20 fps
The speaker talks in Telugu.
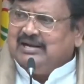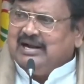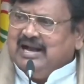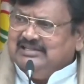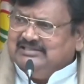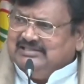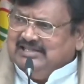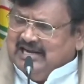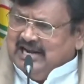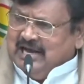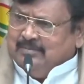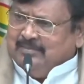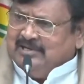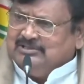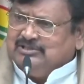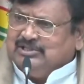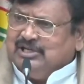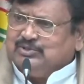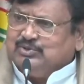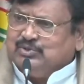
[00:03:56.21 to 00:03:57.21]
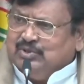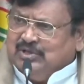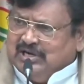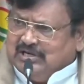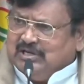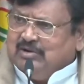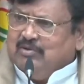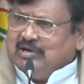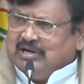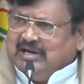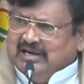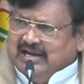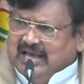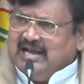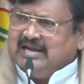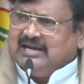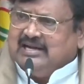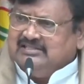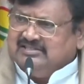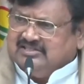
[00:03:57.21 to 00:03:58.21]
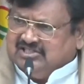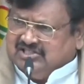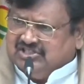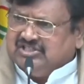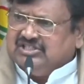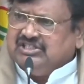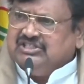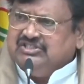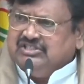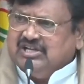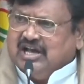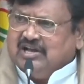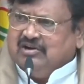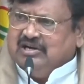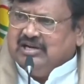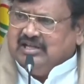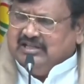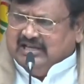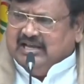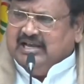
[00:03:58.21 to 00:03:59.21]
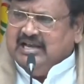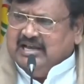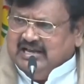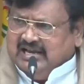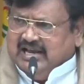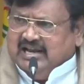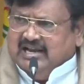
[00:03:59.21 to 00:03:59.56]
రాజీనామా చేస్తున్నట్టుగా ఒక లేఖను సృష్టించారు అనేది